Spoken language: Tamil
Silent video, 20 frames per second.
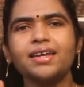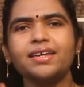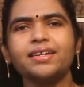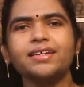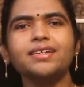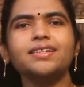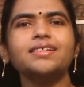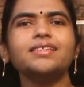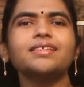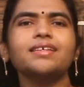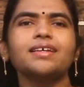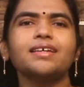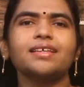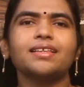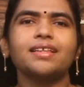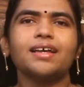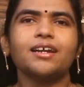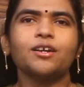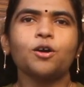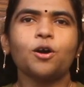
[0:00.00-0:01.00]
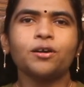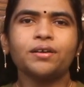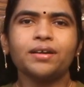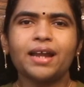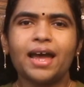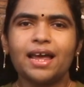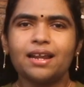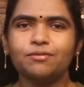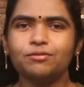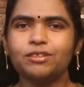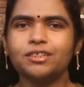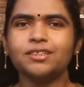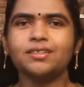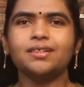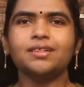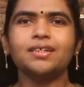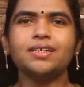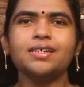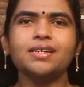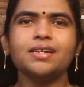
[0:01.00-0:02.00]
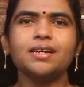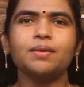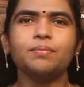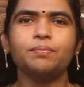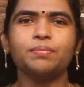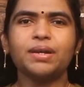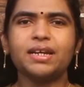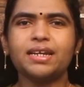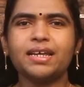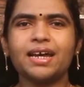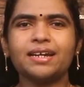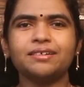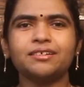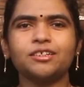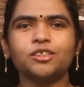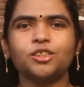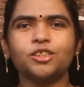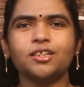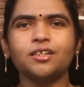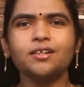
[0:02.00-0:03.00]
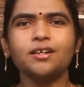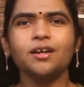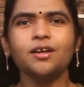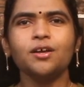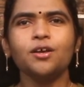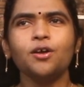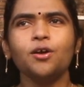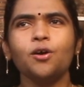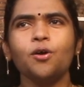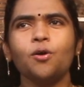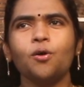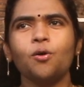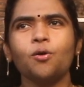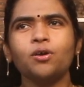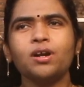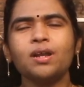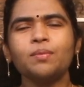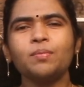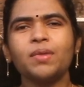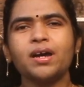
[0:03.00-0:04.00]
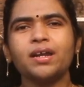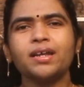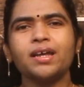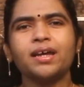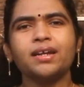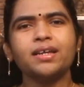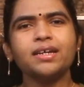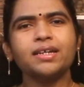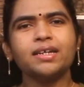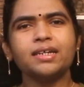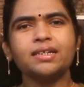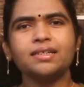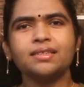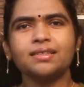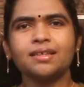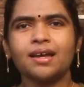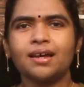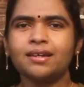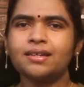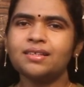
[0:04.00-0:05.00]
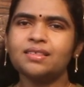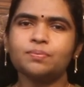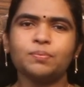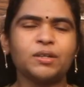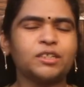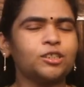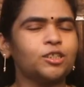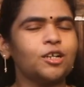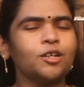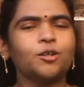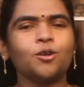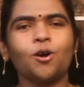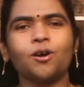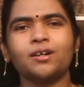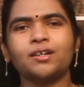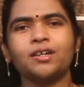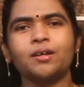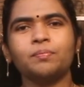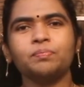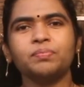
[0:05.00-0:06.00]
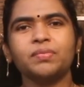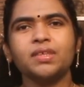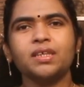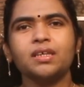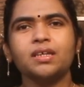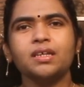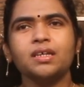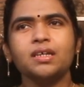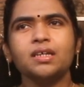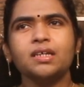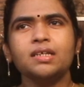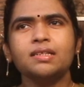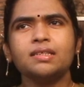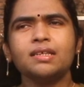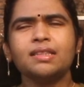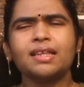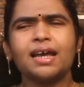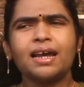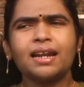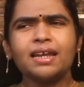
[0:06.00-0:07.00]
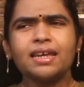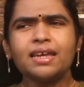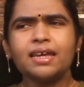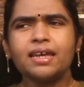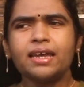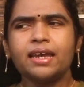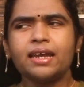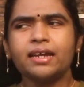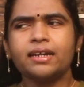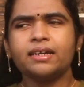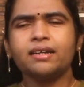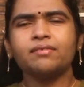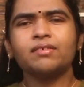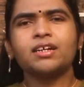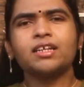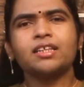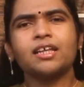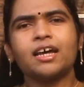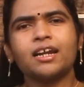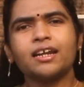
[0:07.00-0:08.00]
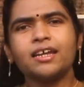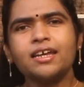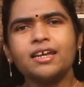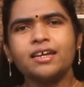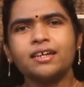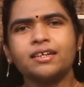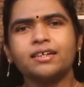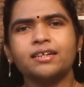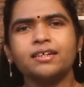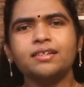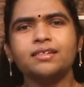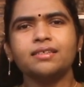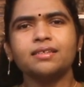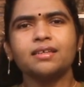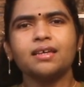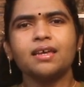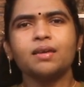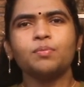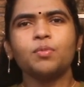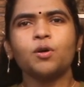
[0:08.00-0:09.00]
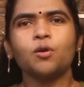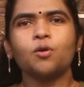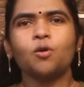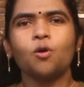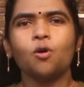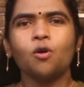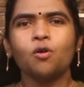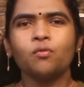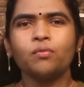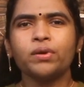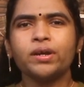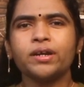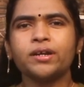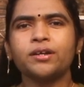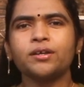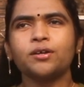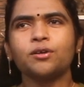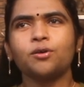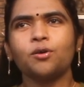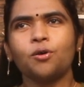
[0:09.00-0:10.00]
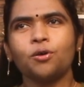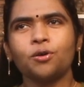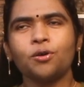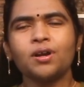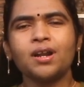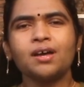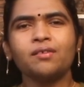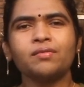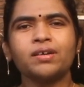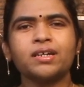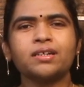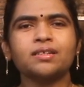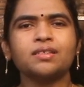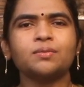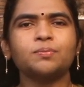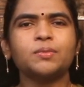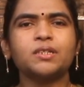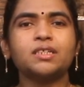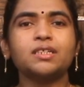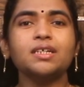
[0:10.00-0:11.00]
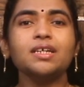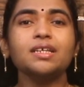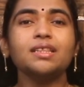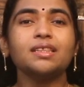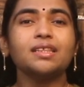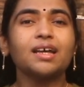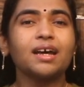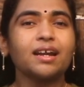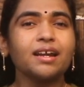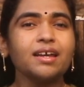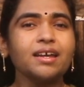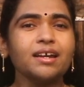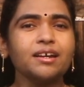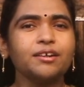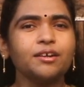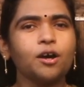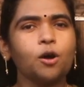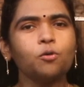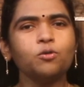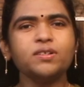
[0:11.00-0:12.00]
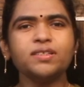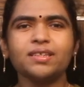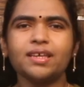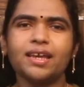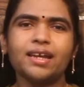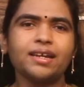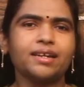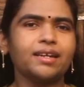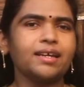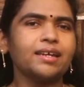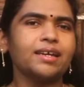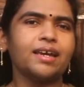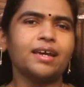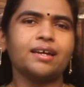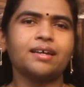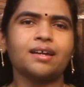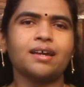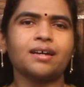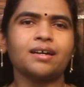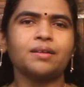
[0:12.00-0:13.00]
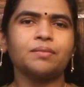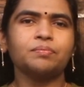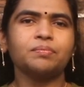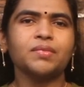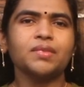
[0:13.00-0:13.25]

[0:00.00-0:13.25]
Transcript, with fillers: கிட்ஸ் நான் டாக்டர் ஆல்ஃப் ஷேலி பீடியாட்ரிஷன் உங்களை மாதிரியான கிட்ஸ்க்கான ஸ்பெஷல் டாக்டர் ஸோ நிறைய என்கிட்ட வர நிறைய கிட்ஸ் இப்போ கோவிட் கொரோனா வைரஸ் பற்றி நிறைய டவுட்ஸ் என்கிட்ட கேட்குறாங்க